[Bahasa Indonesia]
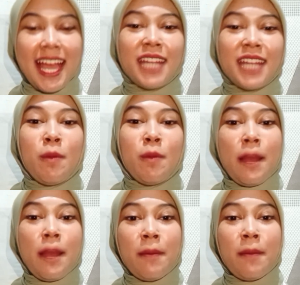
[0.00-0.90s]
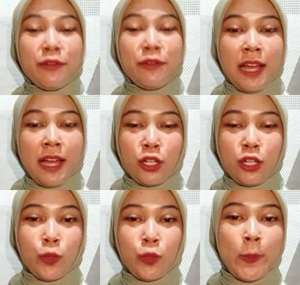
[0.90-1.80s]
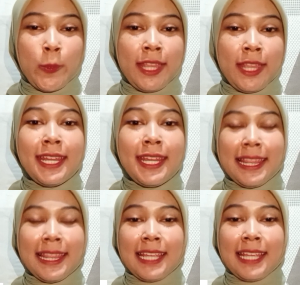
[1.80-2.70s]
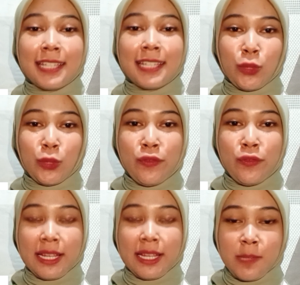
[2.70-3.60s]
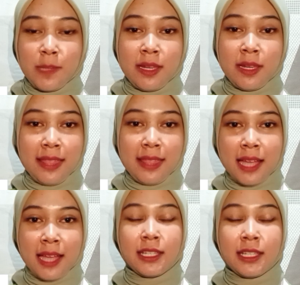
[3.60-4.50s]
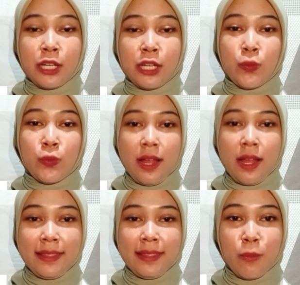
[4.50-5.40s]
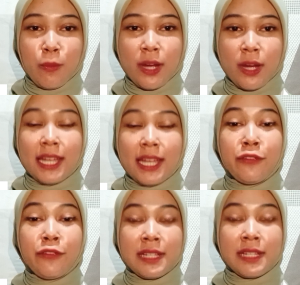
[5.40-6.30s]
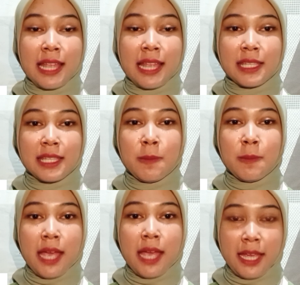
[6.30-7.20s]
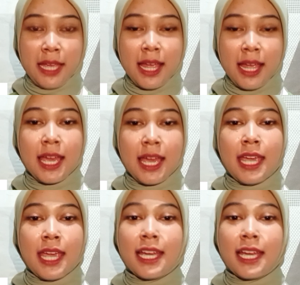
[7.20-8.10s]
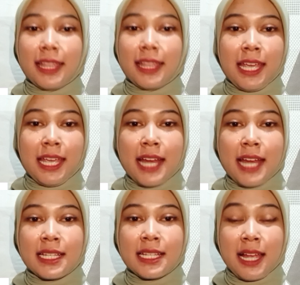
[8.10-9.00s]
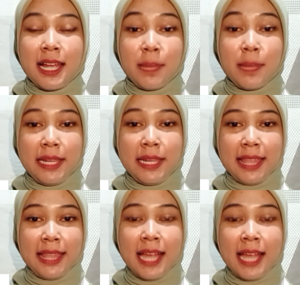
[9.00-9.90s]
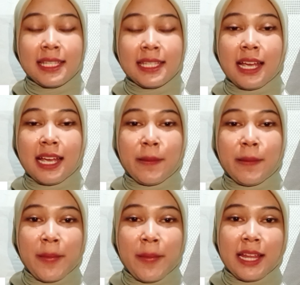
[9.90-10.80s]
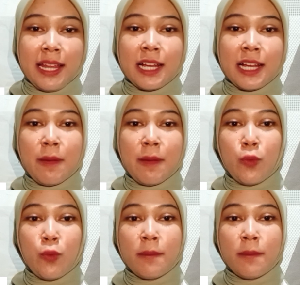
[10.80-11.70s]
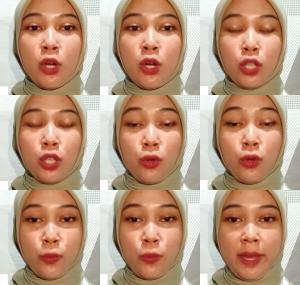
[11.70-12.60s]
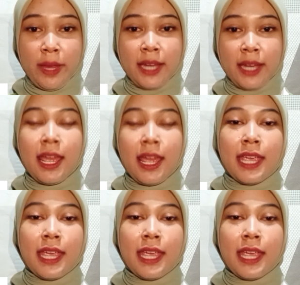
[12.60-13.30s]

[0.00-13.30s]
Ada beberapa manfaat menurutku penting diantaranya satu fleksibilitas, yang kedua tabungan dan investasi biaya, yang ketiga ada skalabilitas, yang keempat ada kemampuan mengontrol dokumen,